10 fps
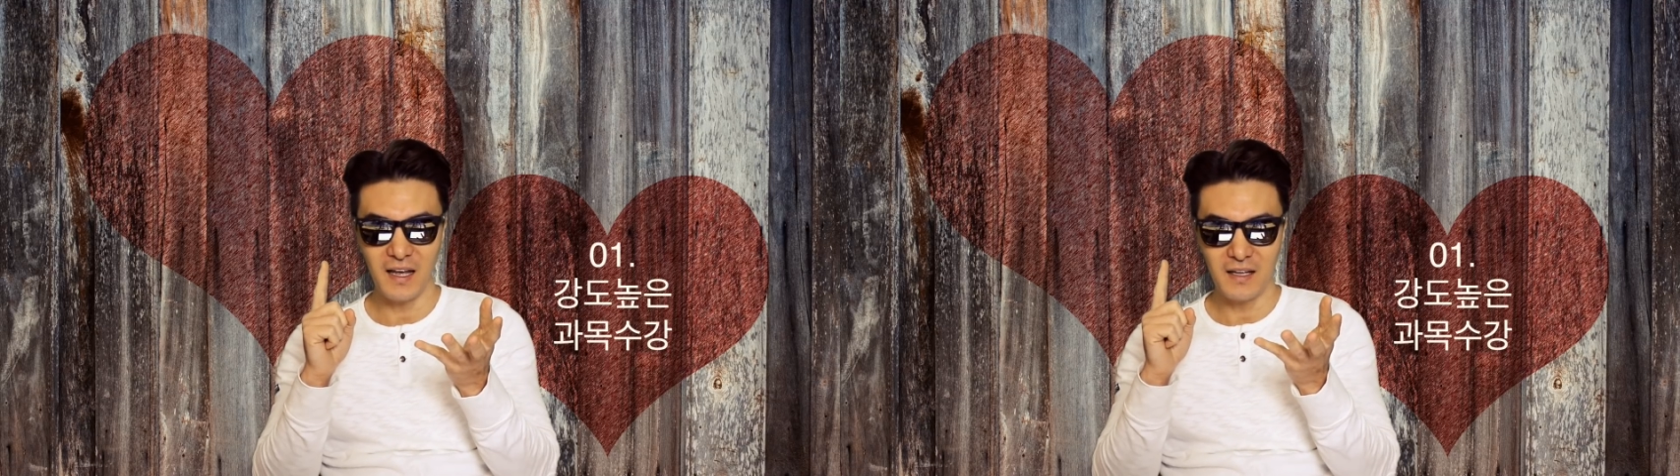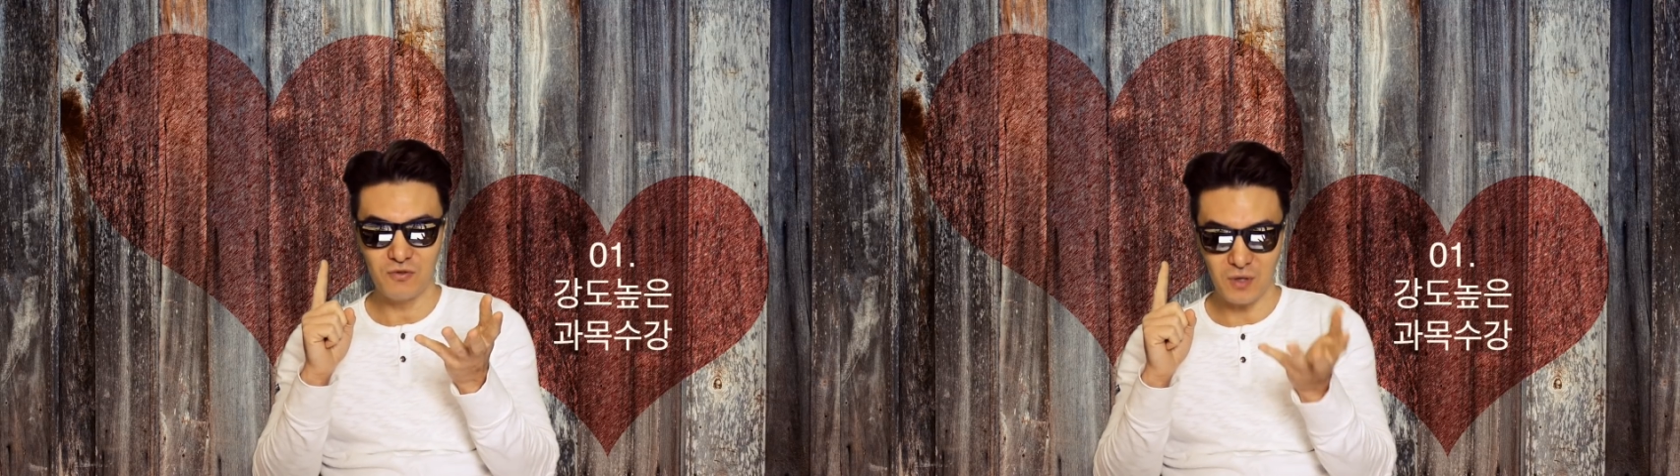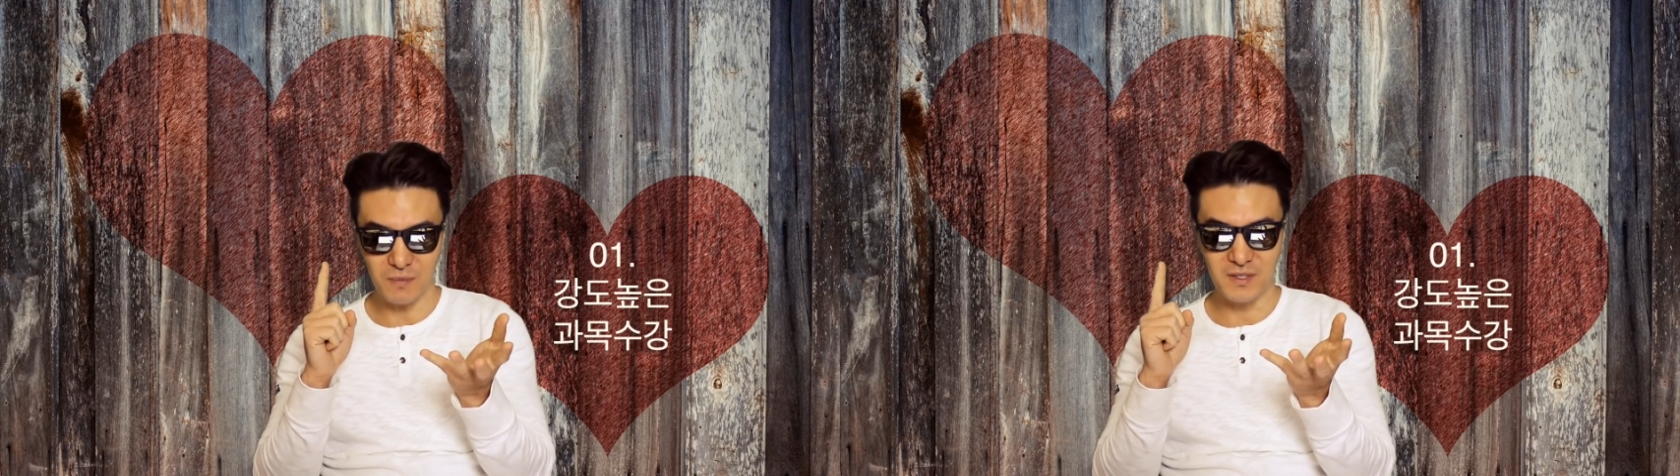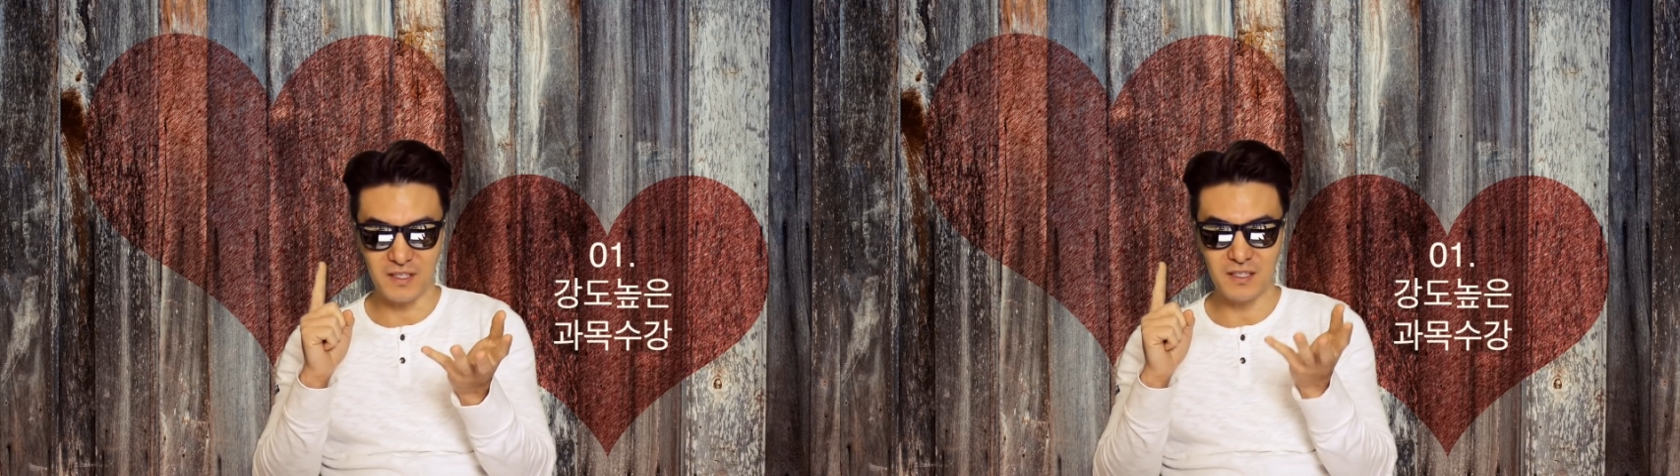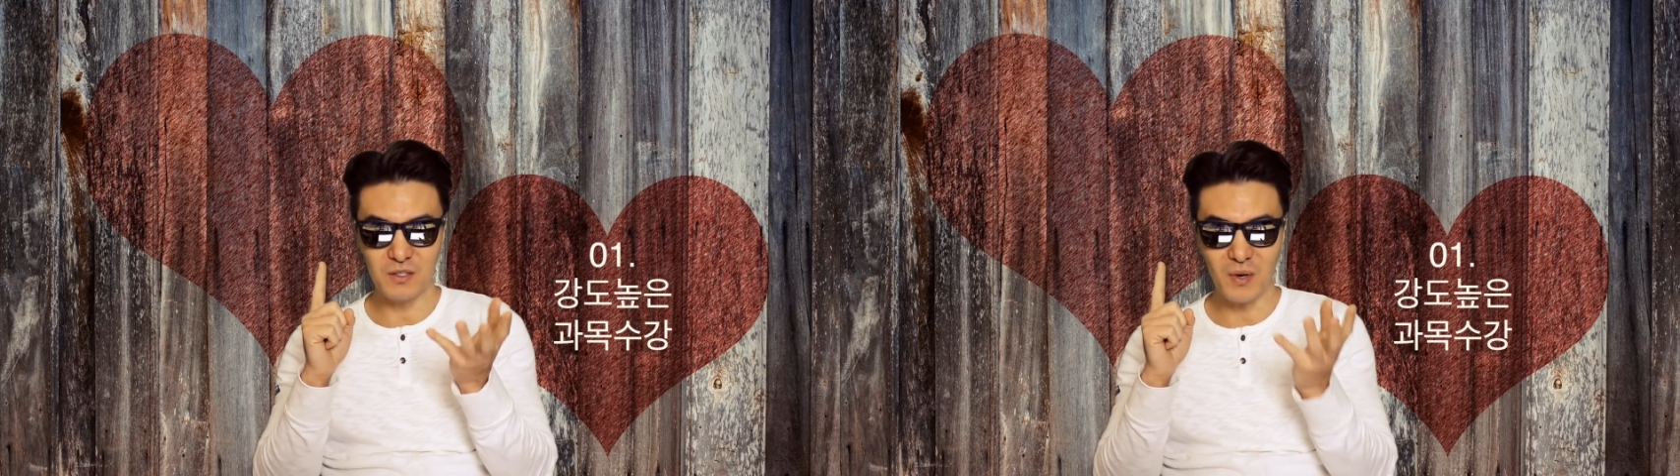
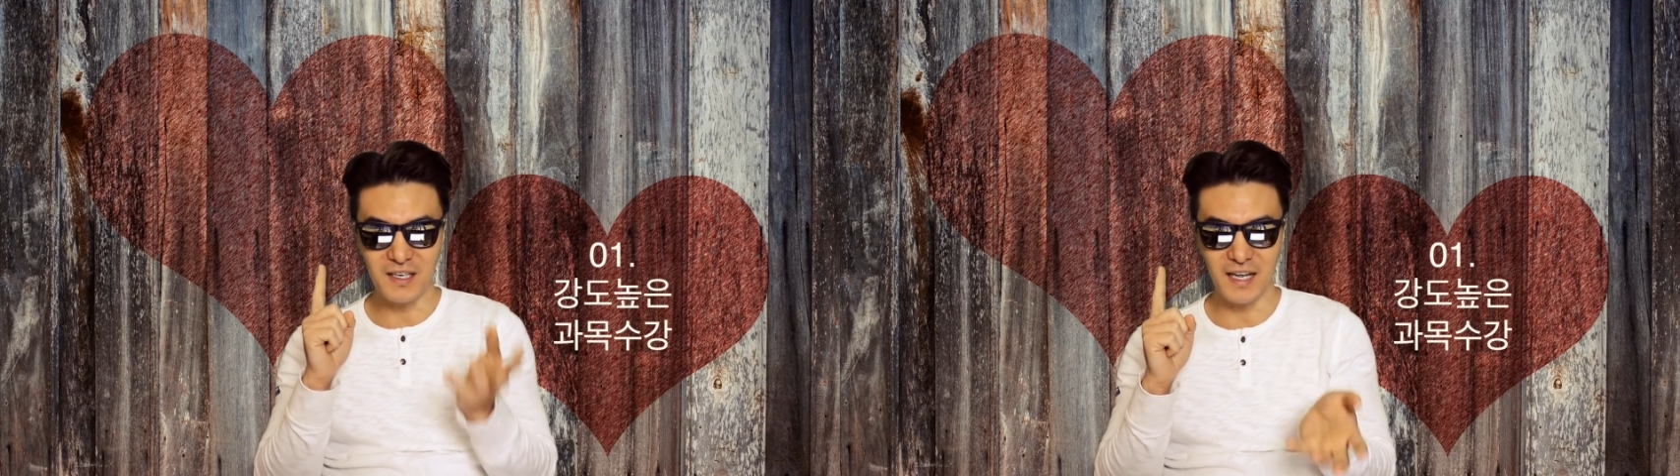수업들을 소화를